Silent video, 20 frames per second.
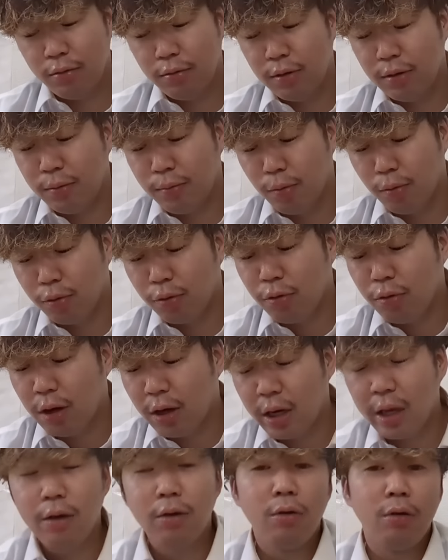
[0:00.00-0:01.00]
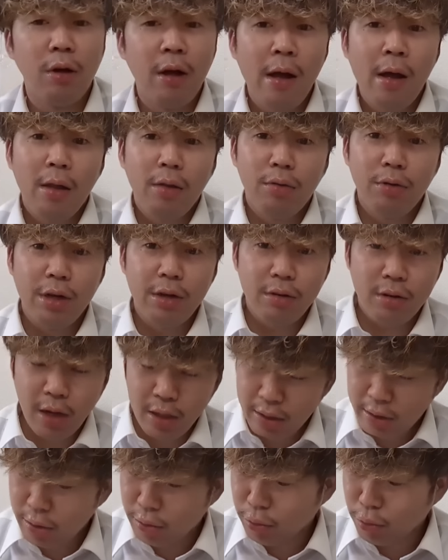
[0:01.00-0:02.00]
ウィン4のあれを取れる
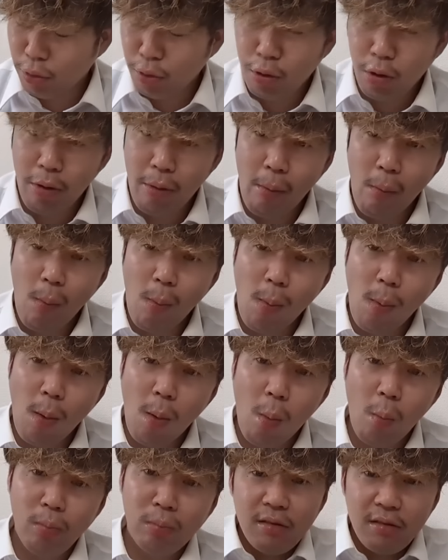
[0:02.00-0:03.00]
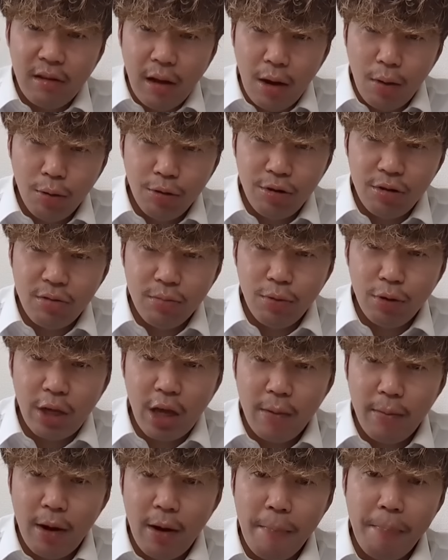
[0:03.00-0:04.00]
かっていうところ。さあ、本日も
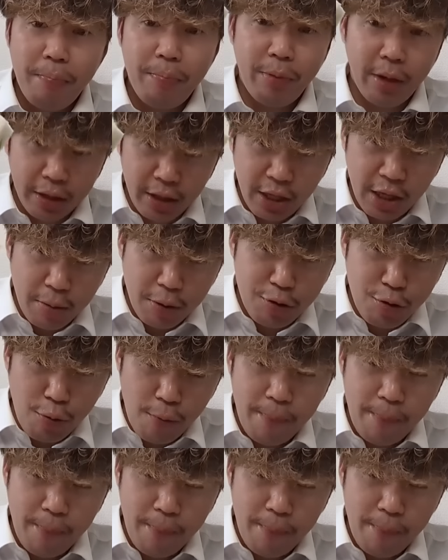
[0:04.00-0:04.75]
競馬、やっていきましょ